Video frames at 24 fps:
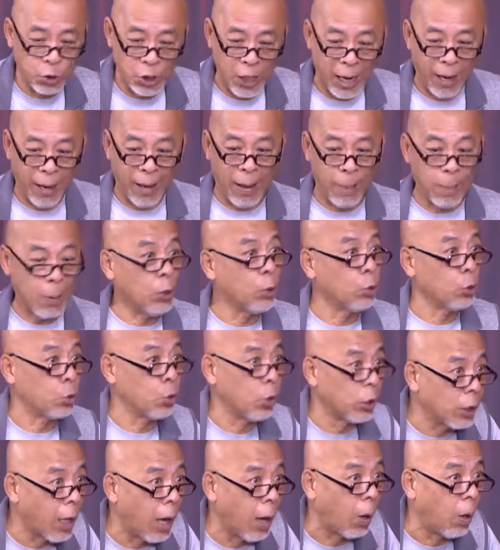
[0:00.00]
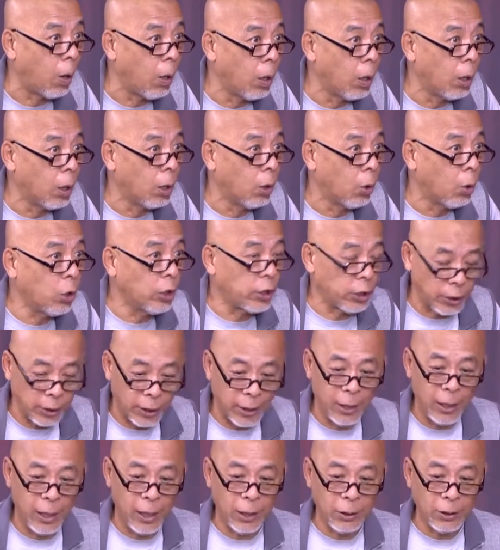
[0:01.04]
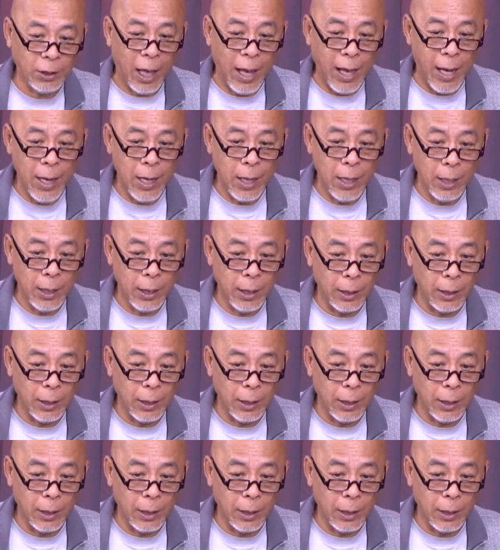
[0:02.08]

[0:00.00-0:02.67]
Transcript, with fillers: 前还没有做到，或者呢，他